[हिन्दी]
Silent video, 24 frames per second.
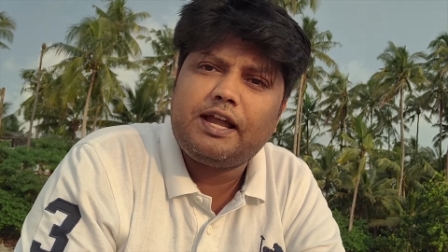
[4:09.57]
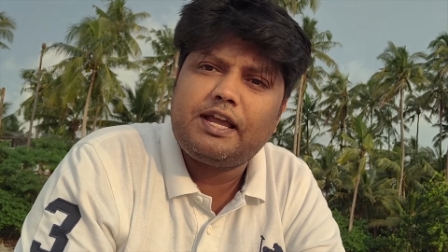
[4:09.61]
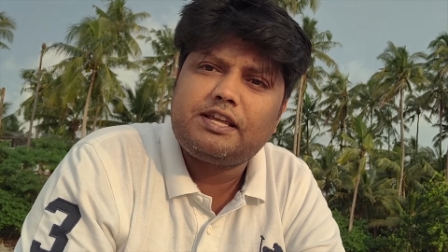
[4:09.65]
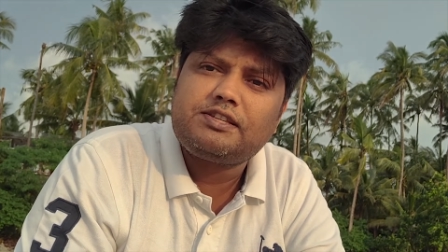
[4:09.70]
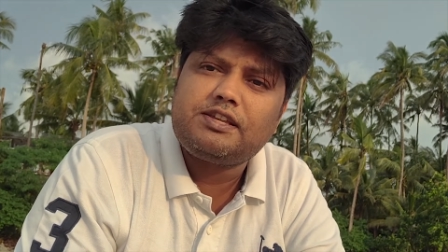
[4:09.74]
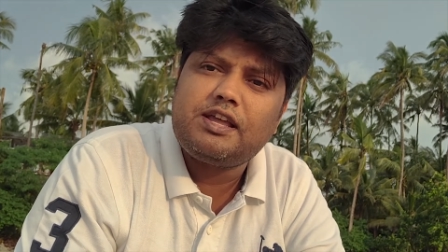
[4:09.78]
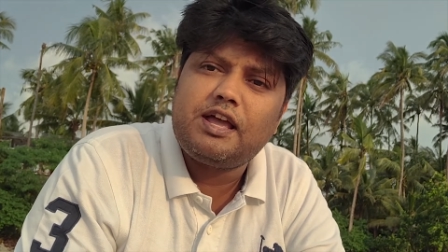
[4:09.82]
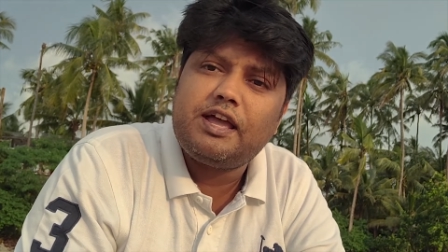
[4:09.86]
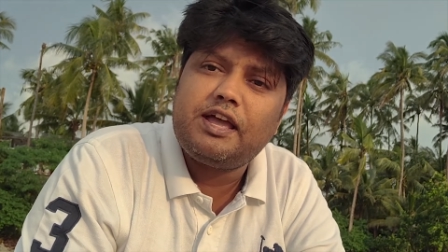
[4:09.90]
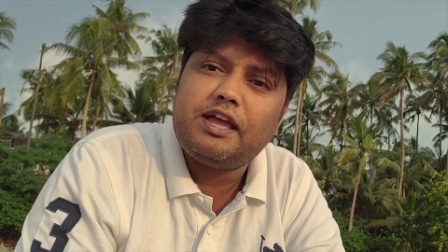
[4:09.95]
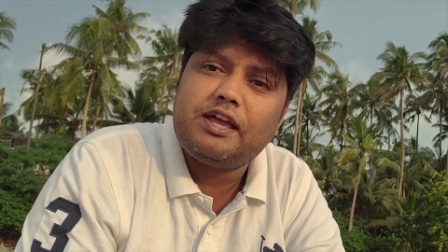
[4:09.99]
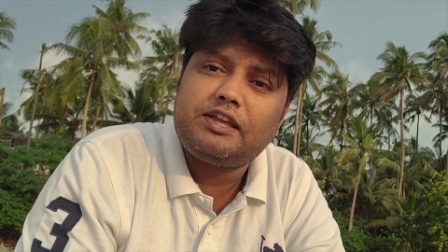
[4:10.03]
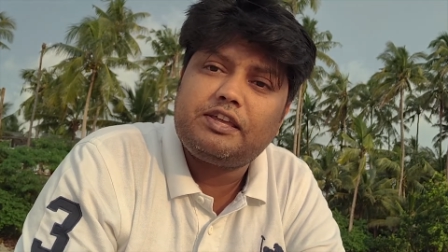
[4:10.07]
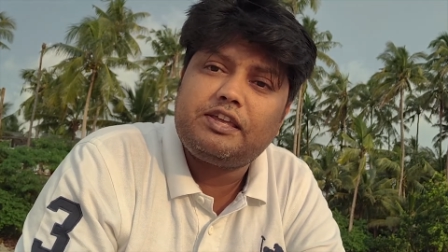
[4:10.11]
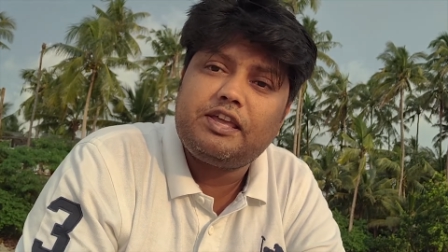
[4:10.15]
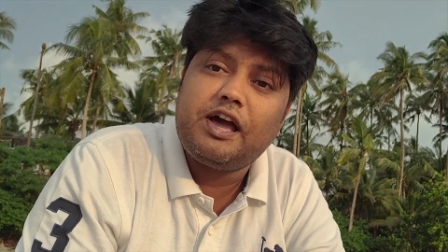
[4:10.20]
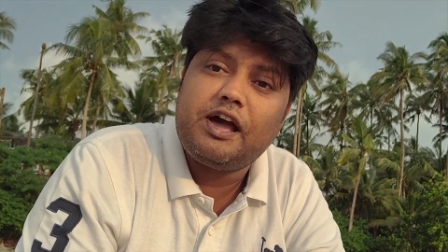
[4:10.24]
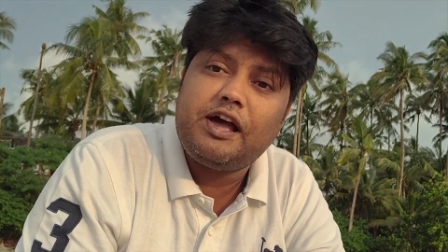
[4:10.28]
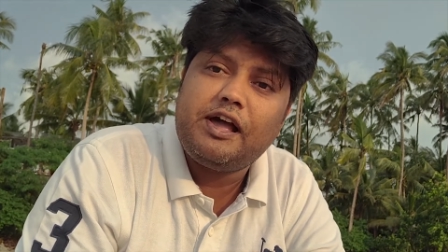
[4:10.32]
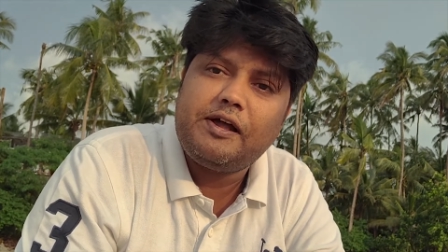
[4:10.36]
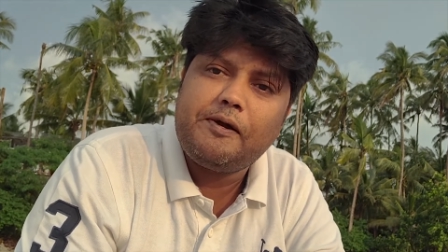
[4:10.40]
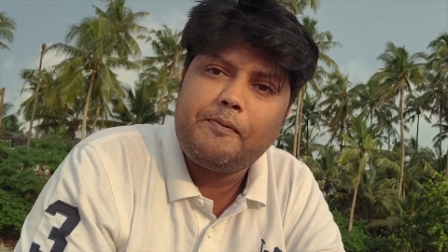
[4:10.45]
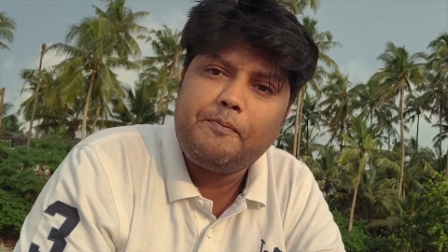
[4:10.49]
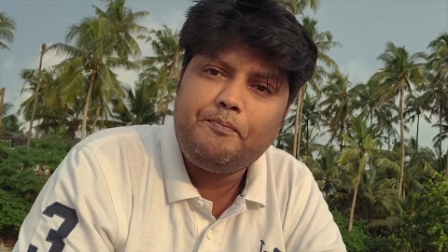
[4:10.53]
कैसा है
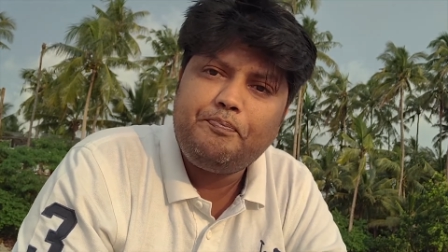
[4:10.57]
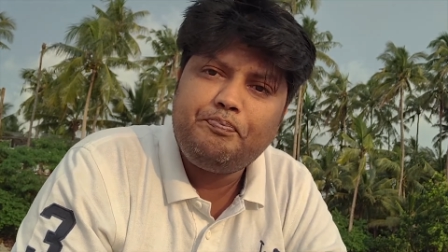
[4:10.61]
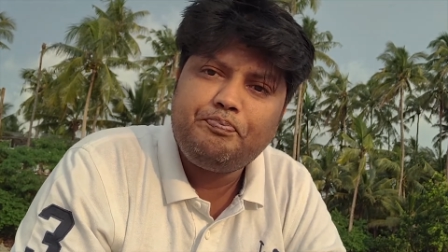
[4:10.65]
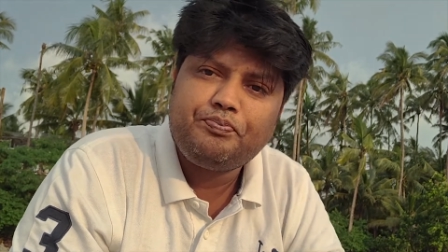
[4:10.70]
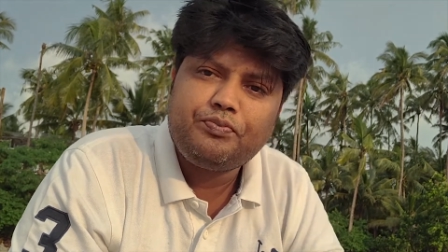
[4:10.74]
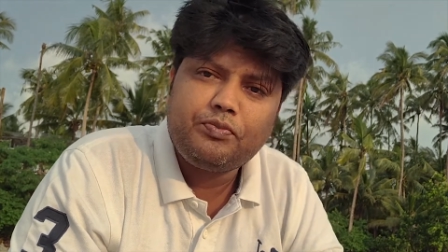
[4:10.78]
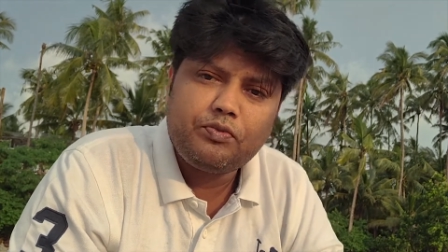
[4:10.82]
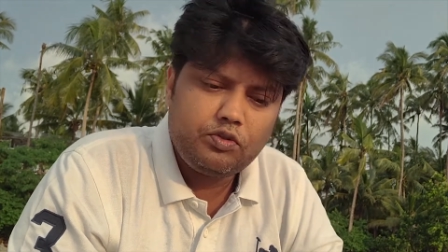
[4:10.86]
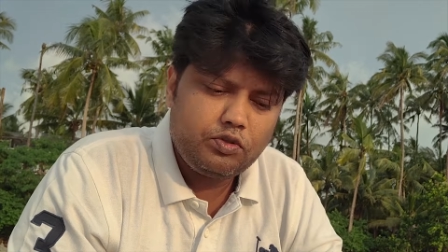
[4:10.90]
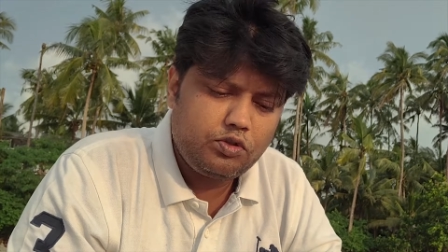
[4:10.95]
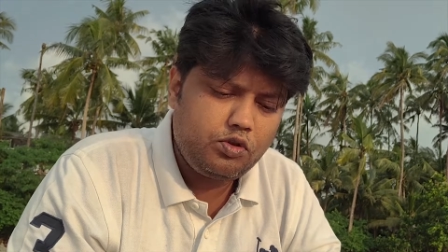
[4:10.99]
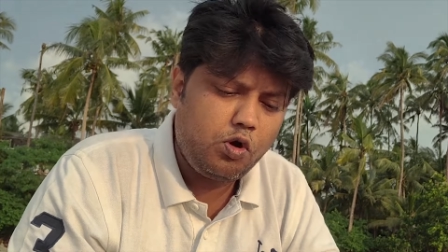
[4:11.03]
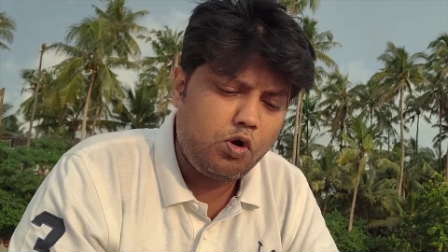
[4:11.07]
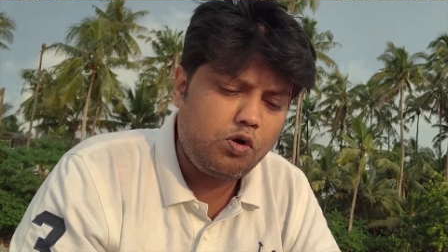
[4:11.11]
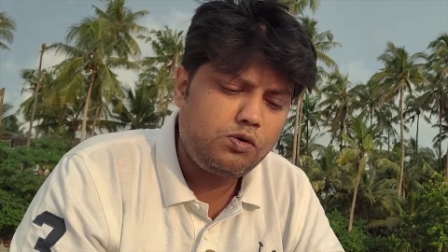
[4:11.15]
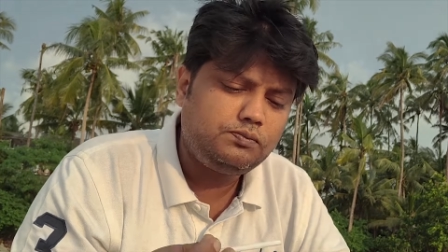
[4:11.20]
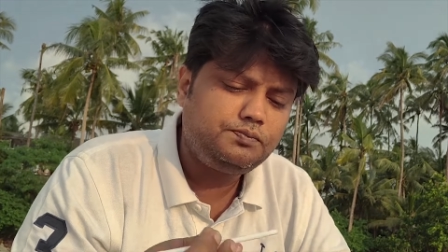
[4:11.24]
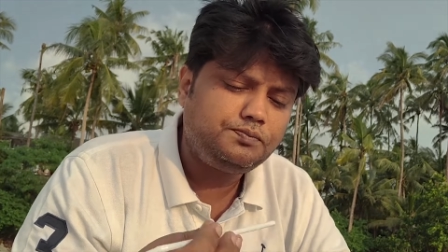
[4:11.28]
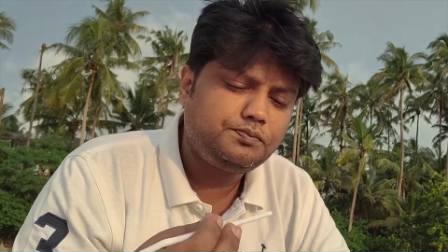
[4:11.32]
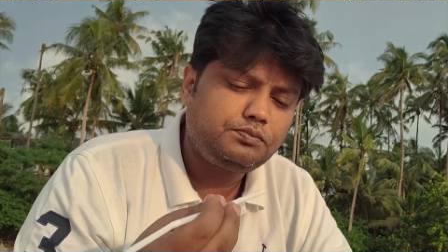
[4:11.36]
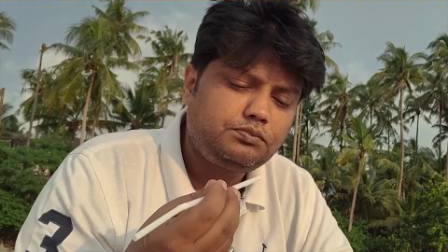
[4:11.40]
क्या है तो